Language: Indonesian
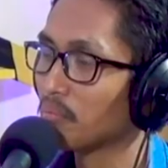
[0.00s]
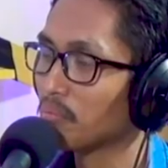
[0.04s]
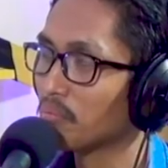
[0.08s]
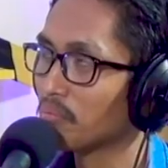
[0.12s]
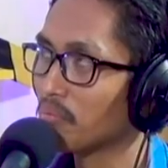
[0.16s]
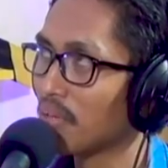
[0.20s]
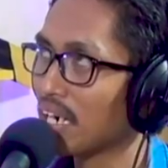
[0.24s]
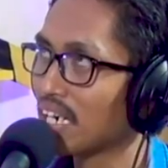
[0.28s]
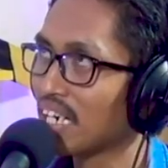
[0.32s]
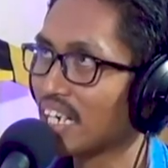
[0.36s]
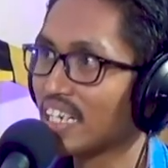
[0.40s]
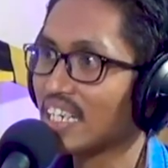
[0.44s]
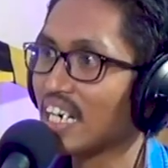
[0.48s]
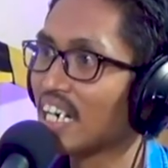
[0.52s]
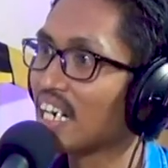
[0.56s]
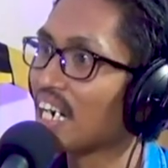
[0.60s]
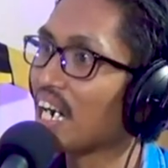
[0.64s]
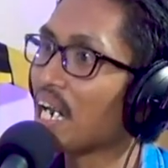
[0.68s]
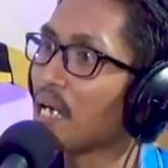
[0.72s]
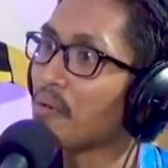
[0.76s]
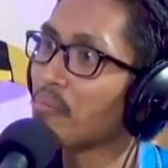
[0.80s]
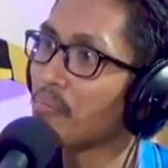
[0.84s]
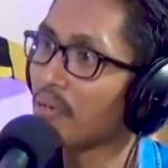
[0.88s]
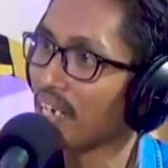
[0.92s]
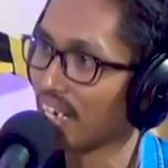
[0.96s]
mana yang
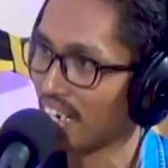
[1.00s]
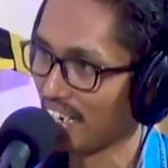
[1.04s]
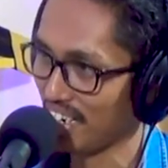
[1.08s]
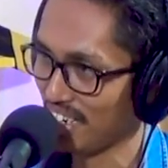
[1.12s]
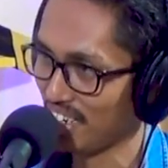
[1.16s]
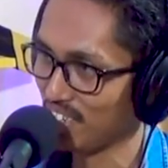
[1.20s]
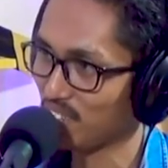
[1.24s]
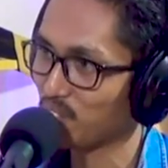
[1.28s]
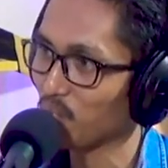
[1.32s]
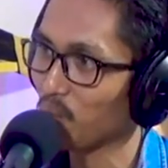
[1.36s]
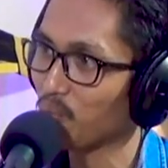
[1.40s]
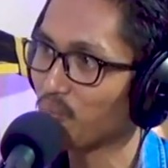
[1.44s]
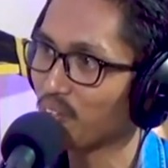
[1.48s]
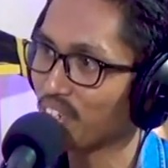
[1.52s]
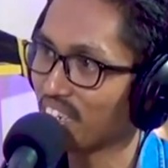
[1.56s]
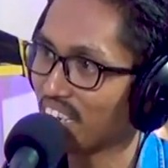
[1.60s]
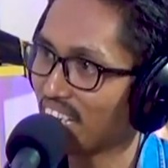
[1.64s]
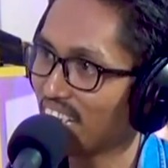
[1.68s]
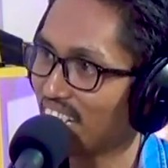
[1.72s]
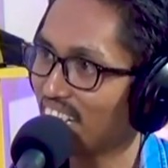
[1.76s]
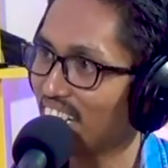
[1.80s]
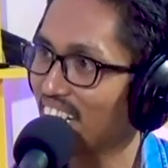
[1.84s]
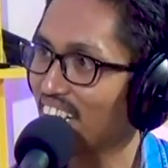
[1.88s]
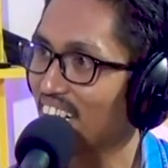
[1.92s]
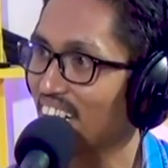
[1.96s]
rame
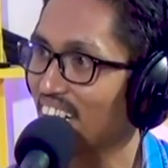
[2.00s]
jobnya?